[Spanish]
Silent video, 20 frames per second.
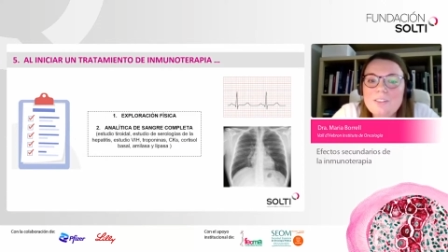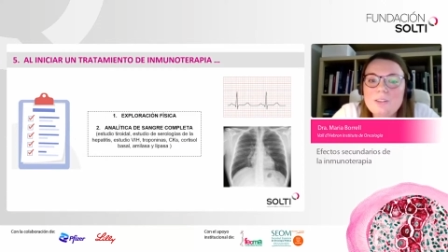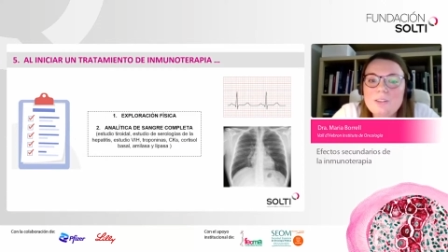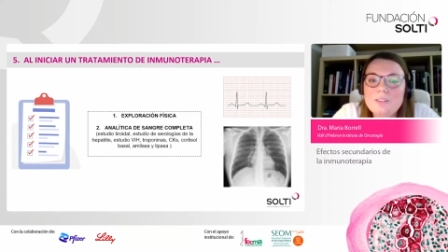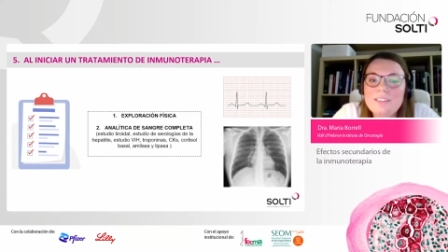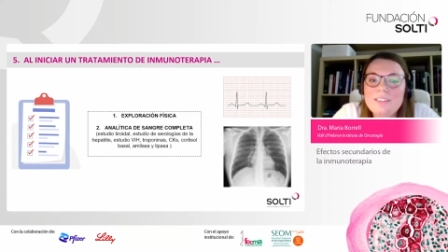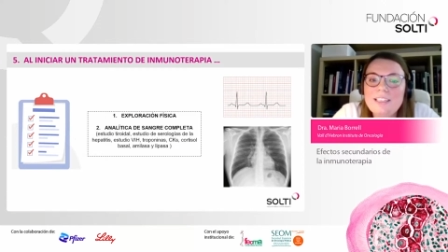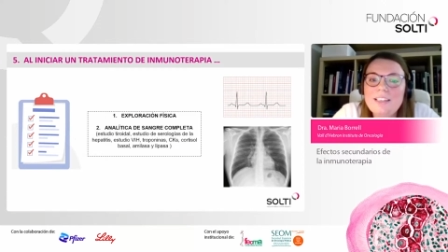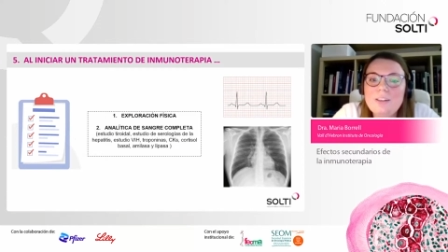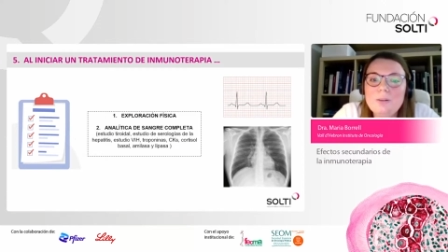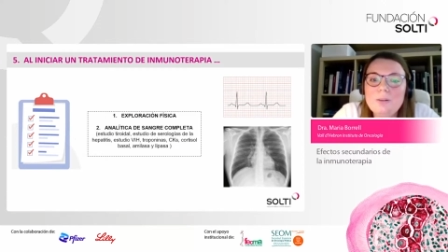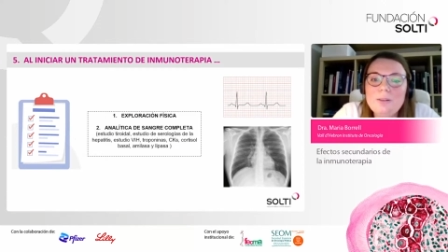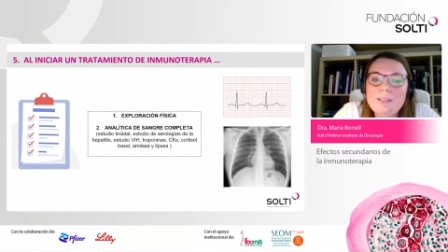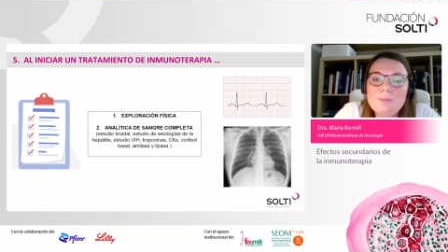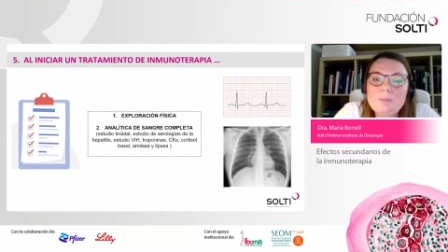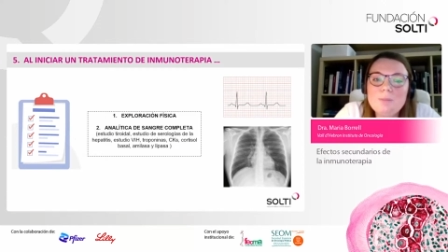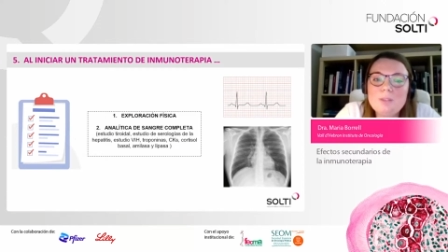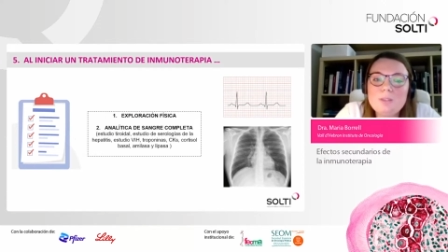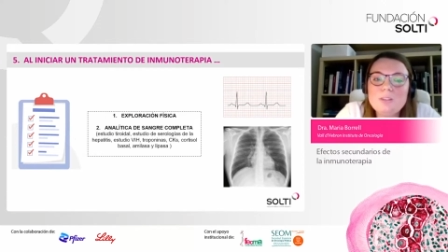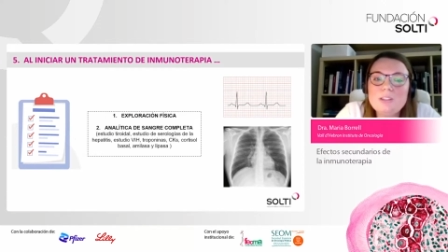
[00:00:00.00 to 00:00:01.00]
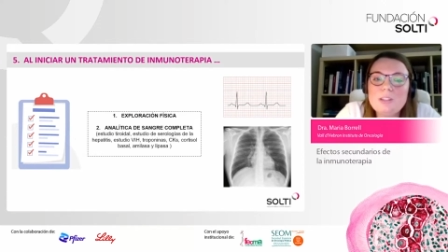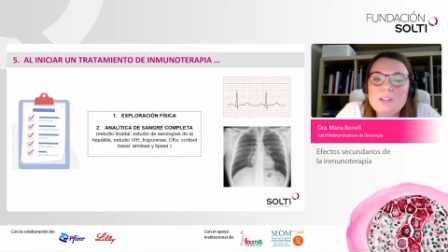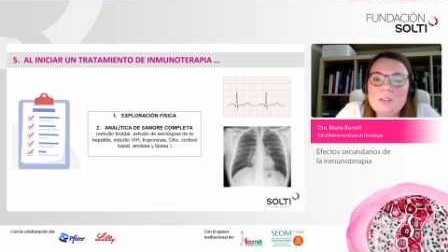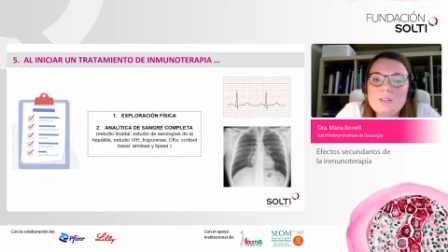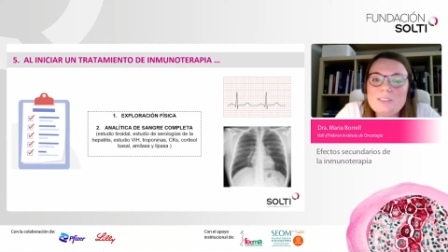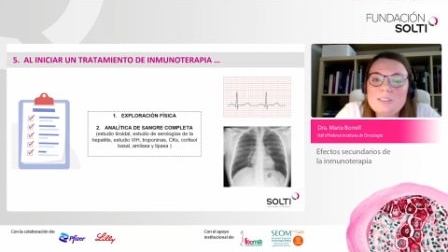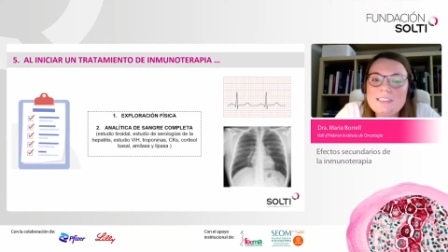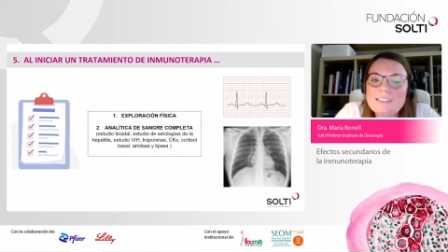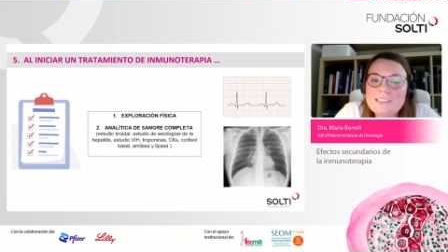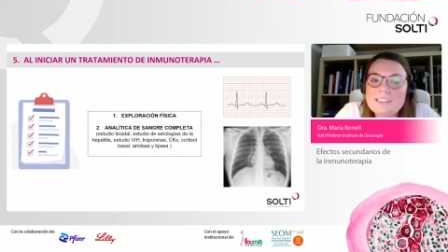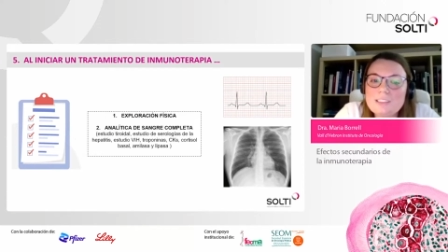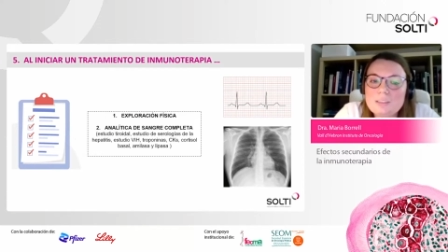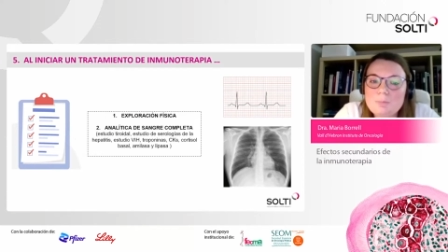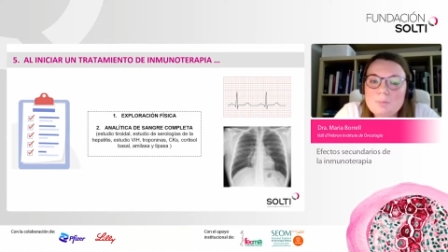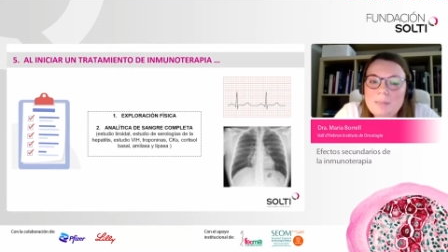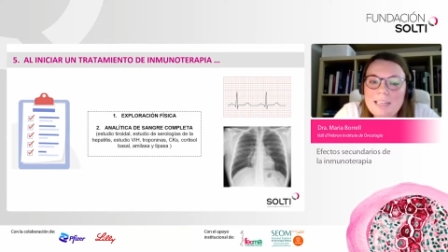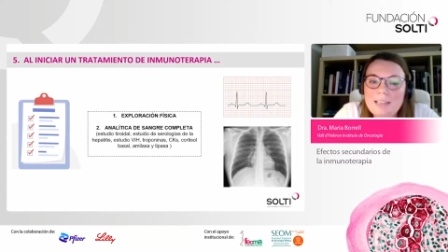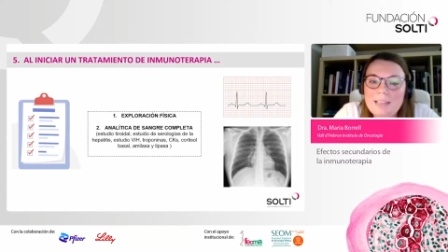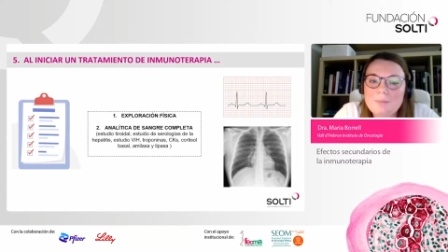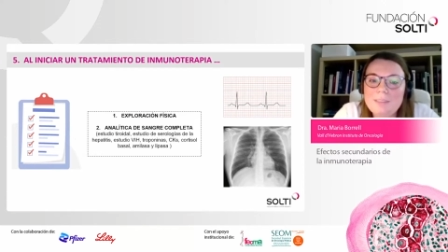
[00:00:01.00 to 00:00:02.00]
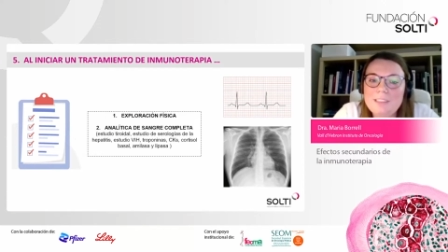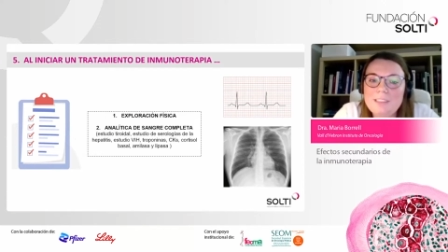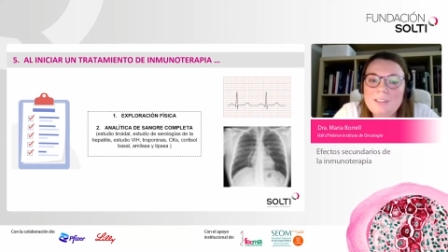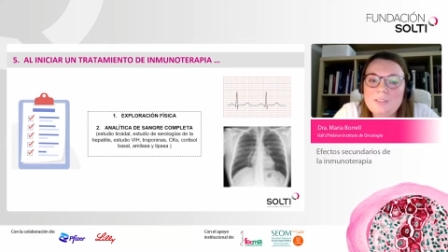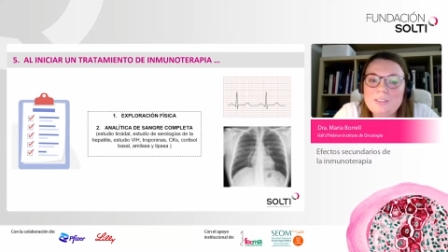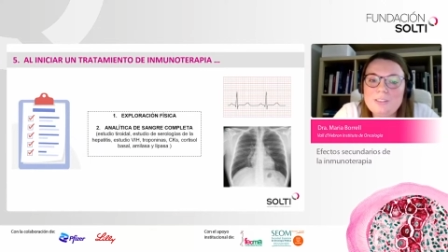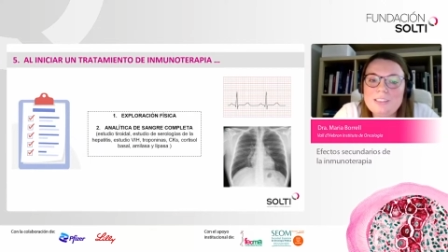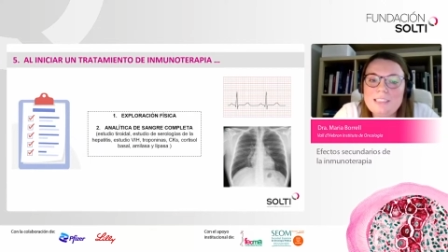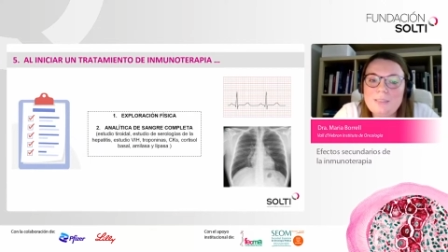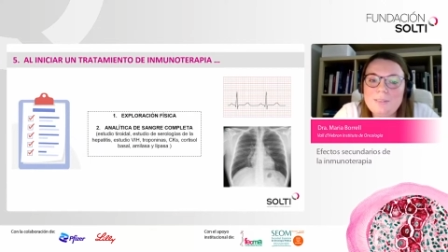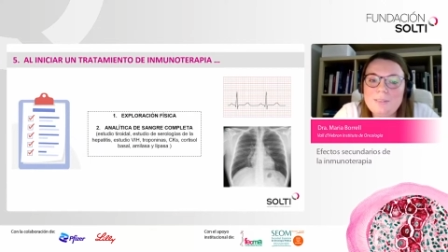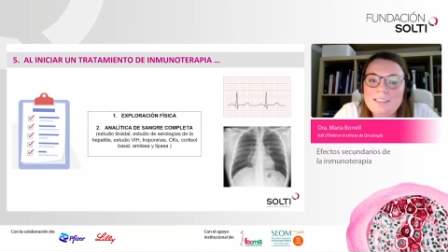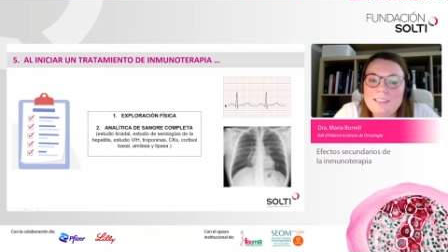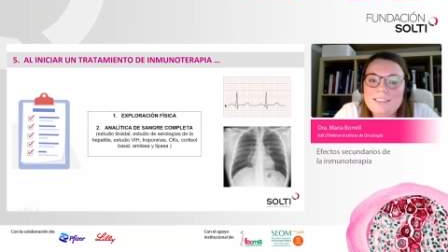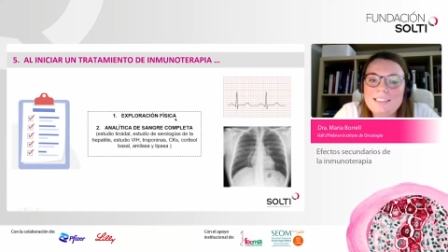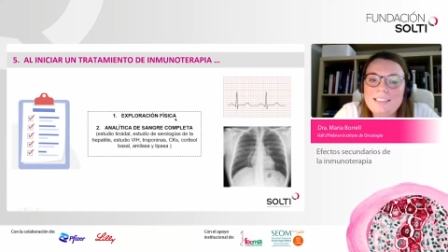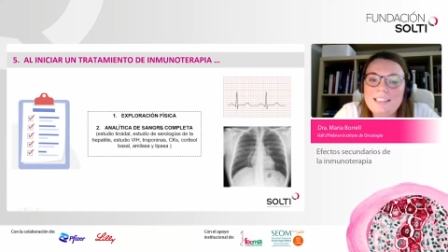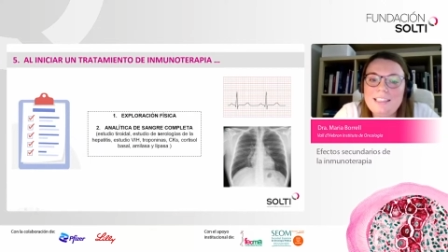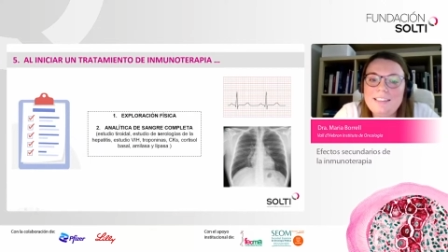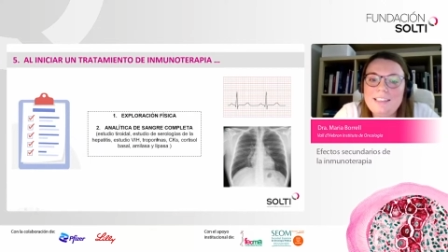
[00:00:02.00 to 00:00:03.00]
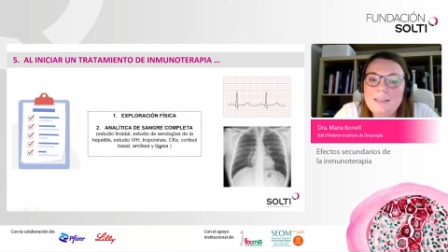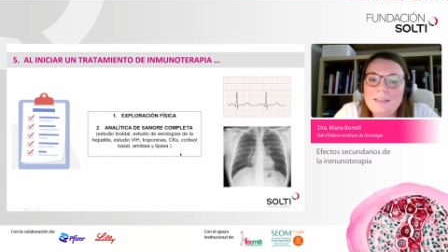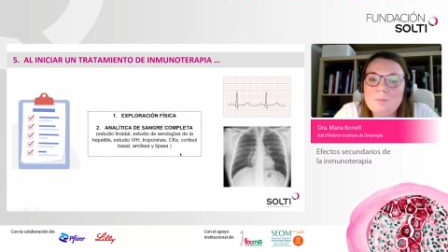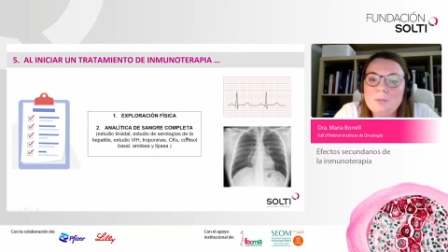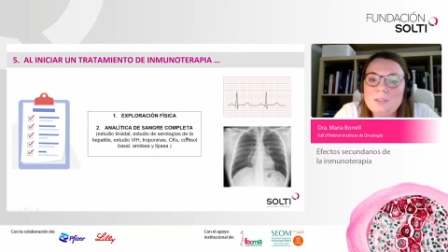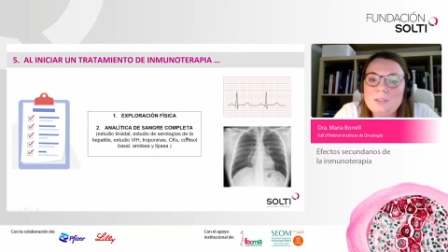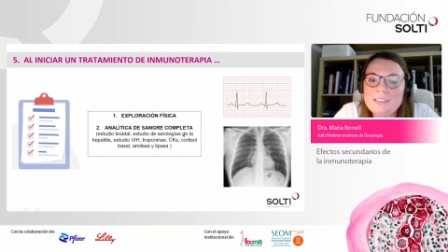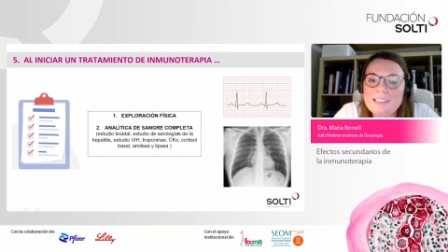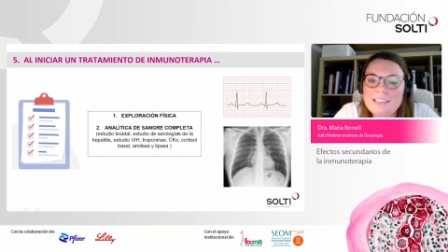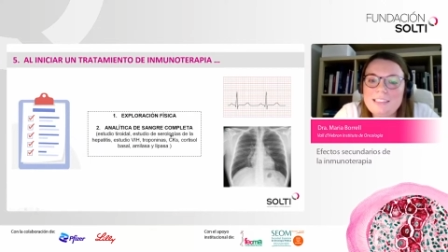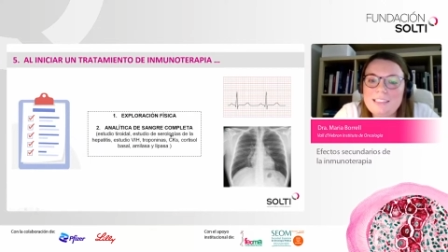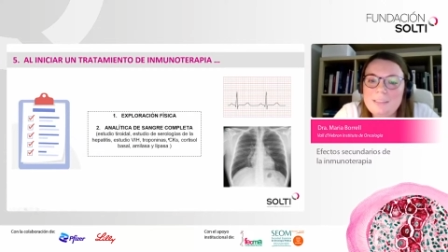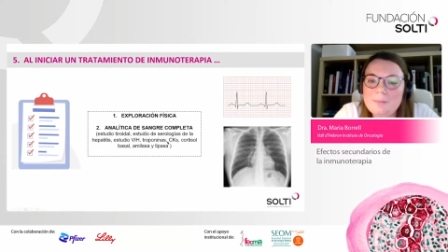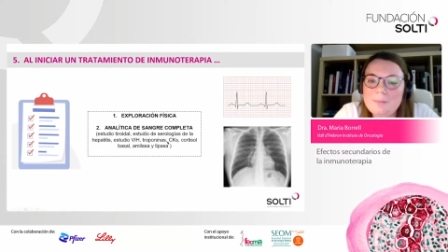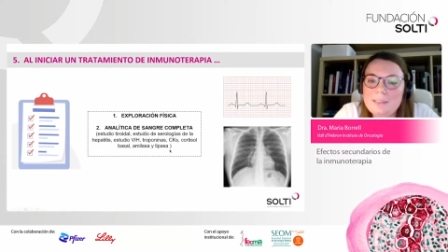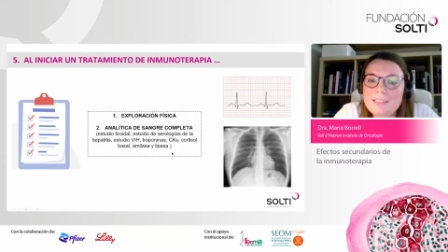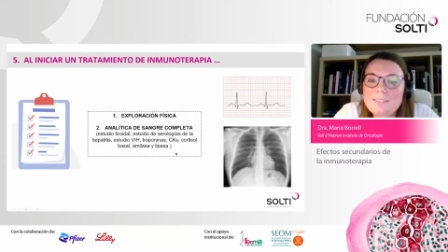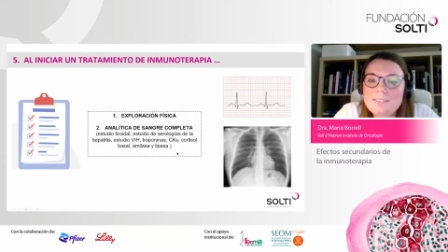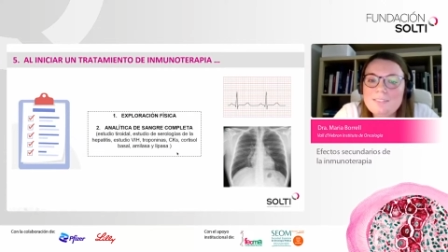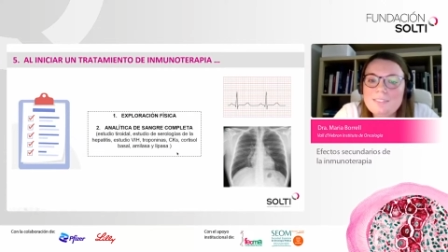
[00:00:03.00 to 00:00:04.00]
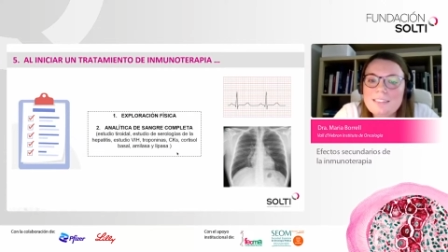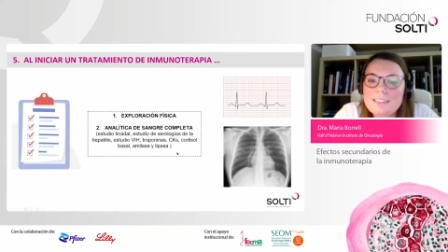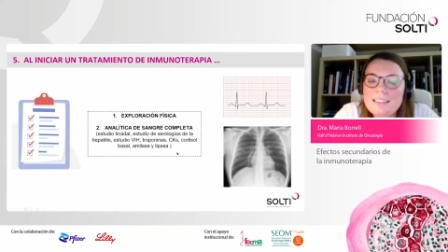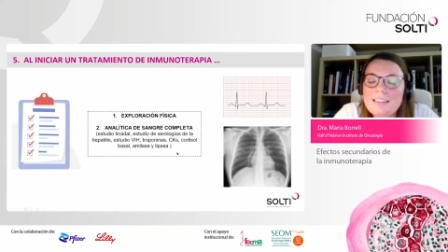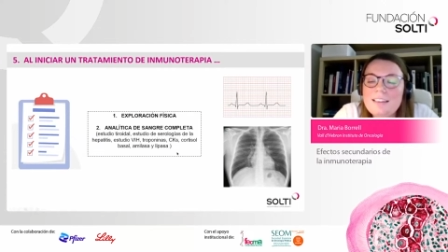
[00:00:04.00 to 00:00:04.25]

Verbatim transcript: donde incluimos todos estos parámetros que veis en la diapositiva.